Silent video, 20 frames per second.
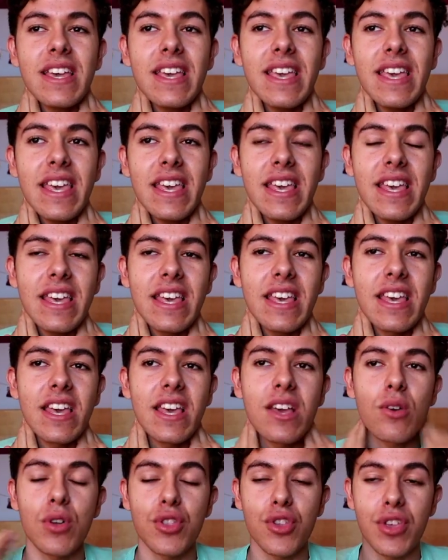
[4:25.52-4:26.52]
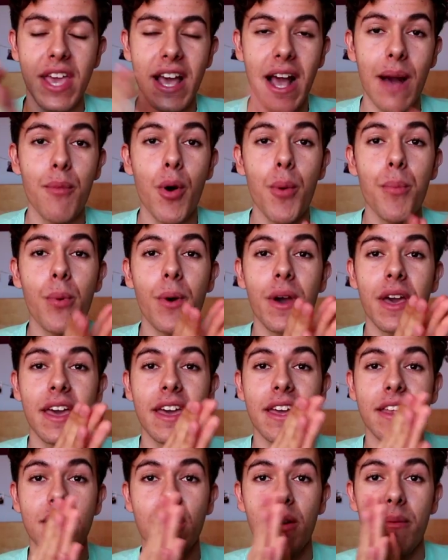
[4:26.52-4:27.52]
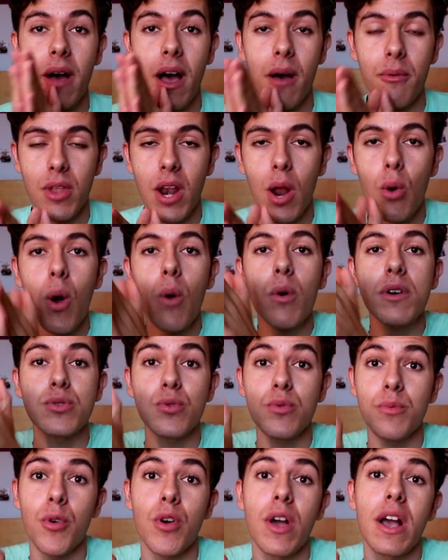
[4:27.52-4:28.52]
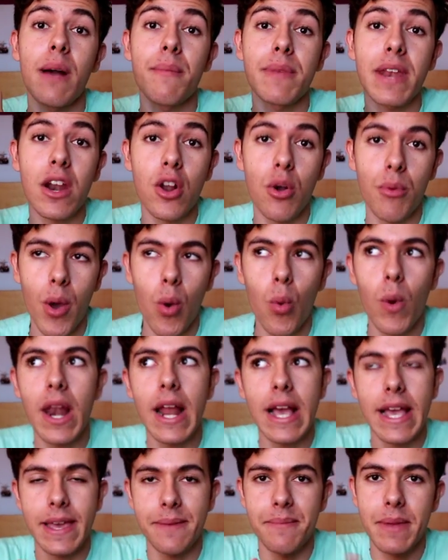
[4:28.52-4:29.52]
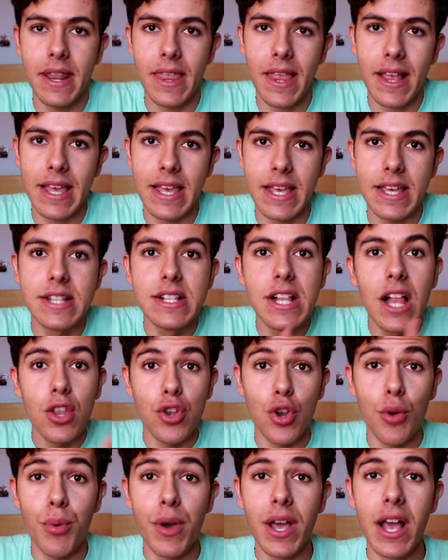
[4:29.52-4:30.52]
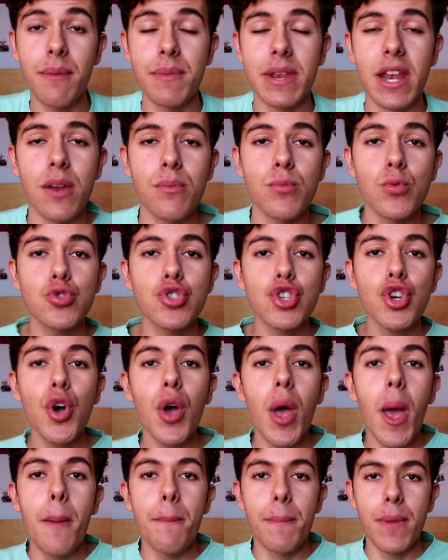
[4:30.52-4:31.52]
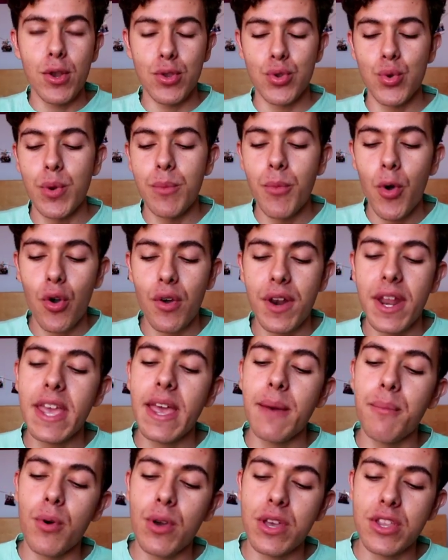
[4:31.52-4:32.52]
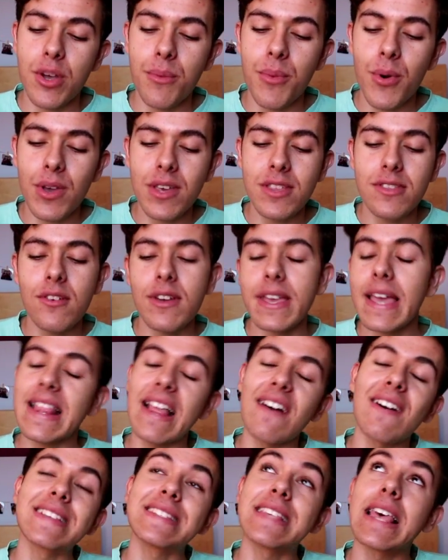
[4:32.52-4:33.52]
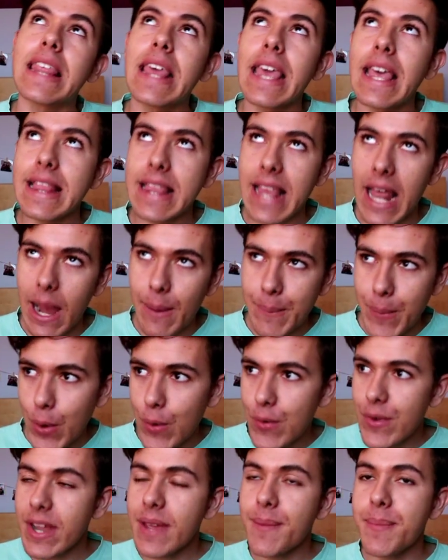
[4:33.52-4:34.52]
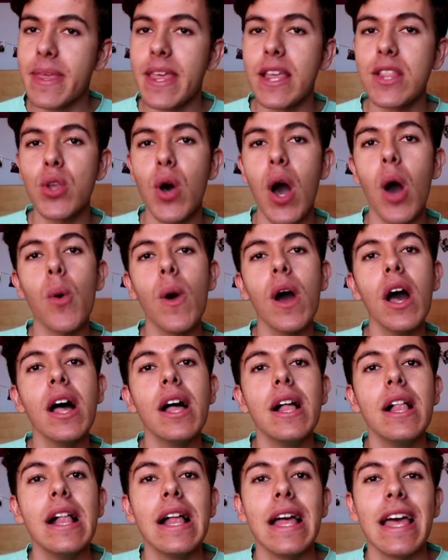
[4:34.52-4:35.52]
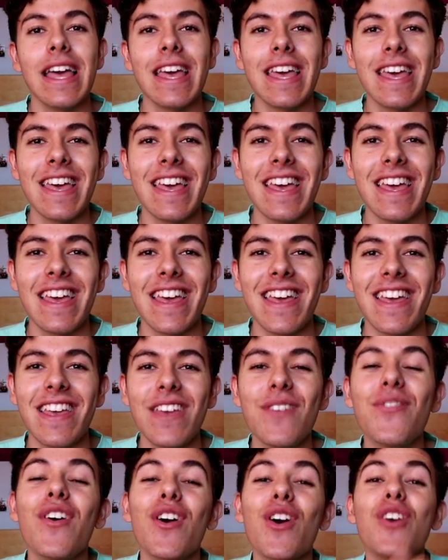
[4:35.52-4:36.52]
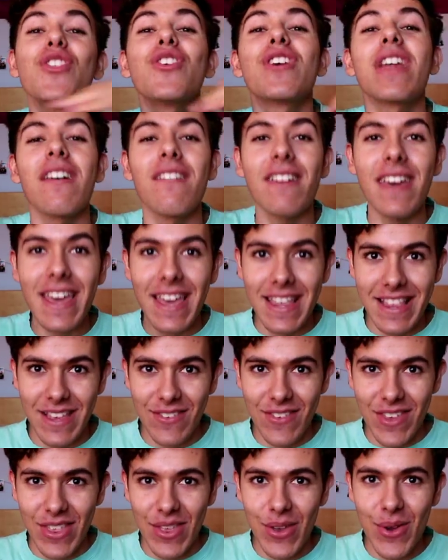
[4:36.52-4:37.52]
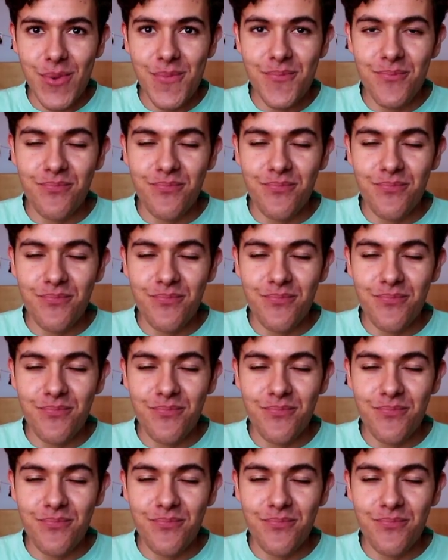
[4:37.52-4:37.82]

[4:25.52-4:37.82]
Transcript: Y cuando llegamos, pues nos bajamos de la guagua y tuvimos que caminar con mi abuela, que es verdad que no puede caminar mucho, pero estuvimos con ella poquito a poquito. Ella estaba sedienta, la pobre, pidiendo agua. Eh, y fue cuando grabé este vídeo.